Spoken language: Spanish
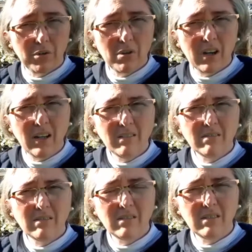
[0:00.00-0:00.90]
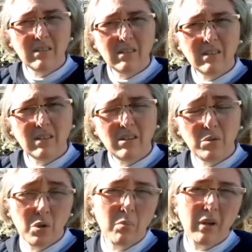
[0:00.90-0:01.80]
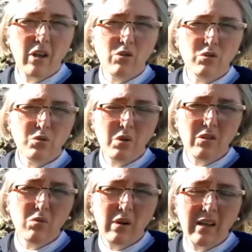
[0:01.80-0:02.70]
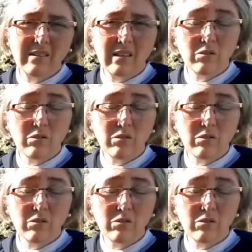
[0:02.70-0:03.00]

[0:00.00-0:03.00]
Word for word: roca y un hombre que construye su casa